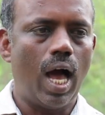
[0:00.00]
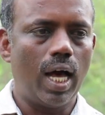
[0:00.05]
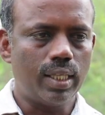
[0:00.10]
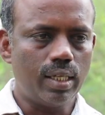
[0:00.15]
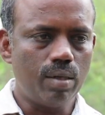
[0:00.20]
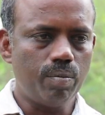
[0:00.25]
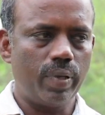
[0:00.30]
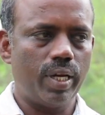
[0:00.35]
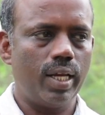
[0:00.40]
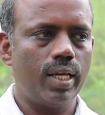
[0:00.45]

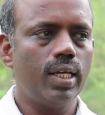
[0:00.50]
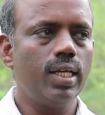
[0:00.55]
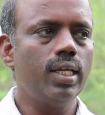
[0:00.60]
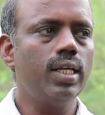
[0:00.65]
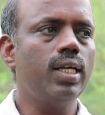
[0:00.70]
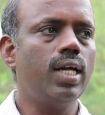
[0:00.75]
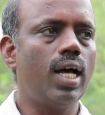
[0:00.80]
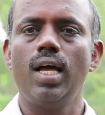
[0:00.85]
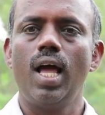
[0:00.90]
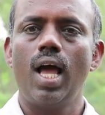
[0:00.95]
அதன் பிறகு
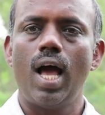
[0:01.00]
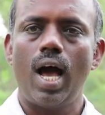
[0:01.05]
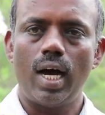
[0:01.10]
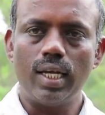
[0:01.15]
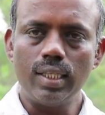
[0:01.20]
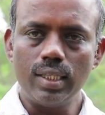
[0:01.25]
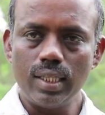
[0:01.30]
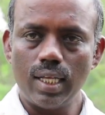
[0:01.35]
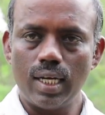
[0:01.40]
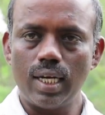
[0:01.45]

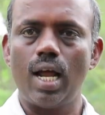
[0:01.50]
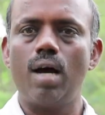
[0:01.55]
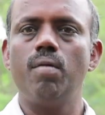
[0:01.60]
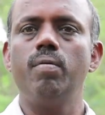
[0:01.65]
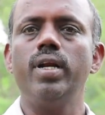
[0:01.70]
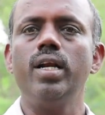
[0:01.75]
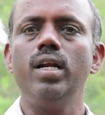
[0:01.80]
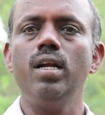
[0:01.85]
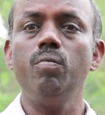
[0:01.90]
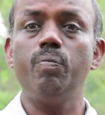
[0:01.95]
அந்த
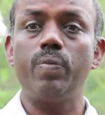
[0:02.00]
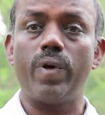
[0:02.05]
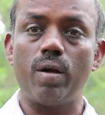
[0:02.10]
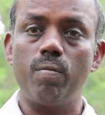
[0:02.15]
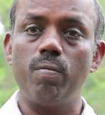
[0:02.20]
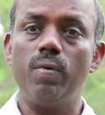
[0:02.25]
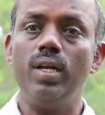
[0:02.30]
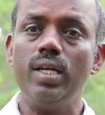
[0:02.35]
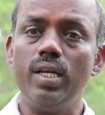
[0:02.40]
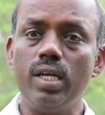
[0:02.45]
நபரின்
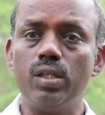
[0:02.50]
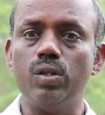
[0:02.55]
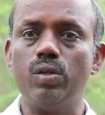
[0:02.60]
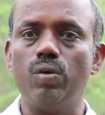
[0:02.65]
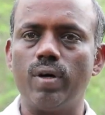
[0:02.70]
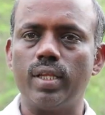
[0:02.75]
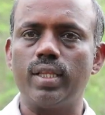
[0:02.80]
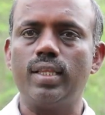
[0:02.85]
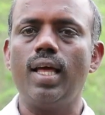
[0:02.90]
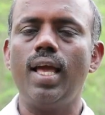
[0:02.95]

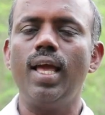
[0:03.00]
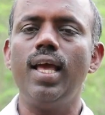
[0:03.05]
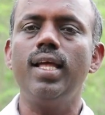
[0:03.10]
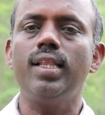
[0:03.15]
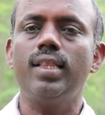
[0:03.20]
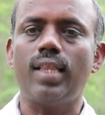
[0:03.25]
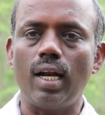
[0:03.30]
பிரபல்யத்துவத்தை